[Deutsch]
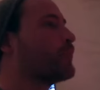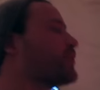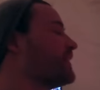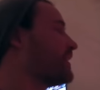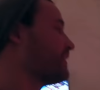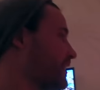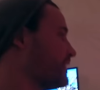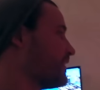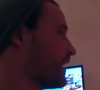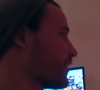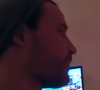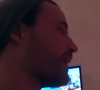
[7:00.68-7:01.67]
Muss ich tatsächlich
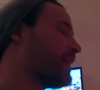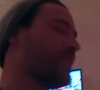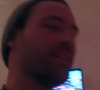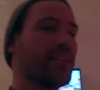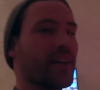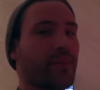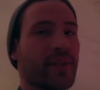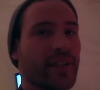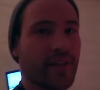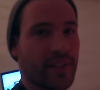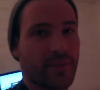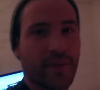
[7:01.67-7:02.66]
sagen. Normalerweise sagt man
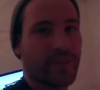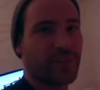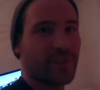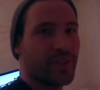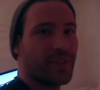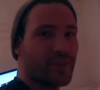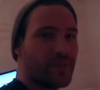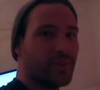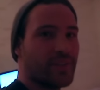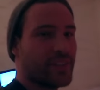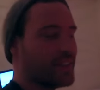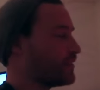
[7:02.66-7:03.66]
ja, jetzt machen wir sogar noch so ein
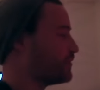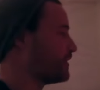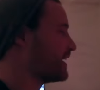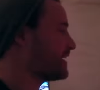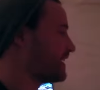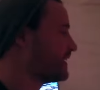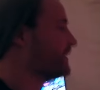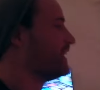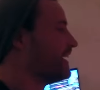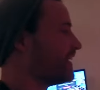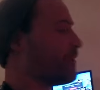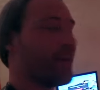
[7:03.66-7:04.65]
bisschen Interview-like hier.
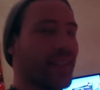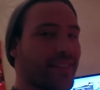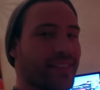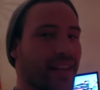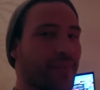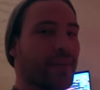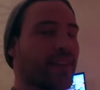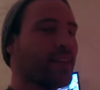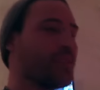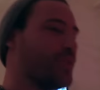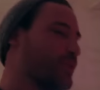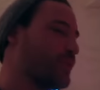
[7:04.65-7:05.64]
Mhm. Normalerweise sagt man ja,
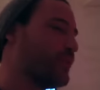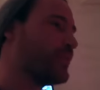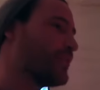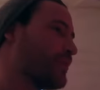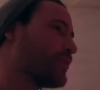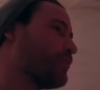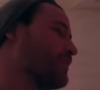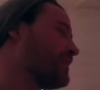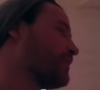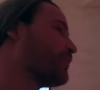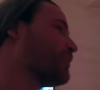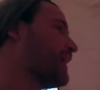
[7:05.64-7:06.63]
also YouTube ist immer so ein
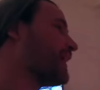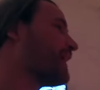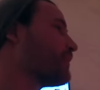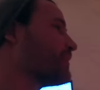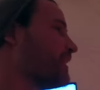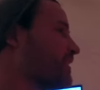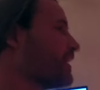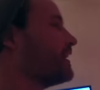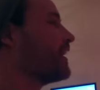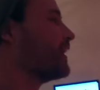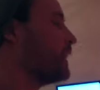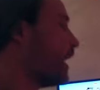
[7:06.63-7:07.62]
bisschen moderner und ihr
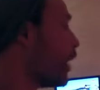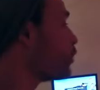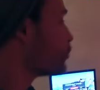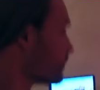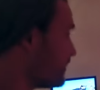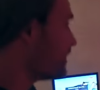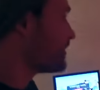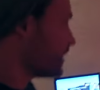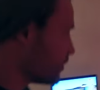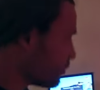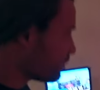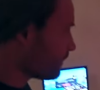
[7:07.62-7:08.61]
seid ja auch noch sehr,
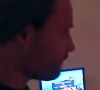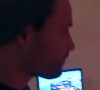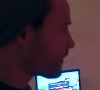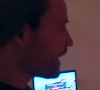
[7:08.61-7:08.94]
sehr jung.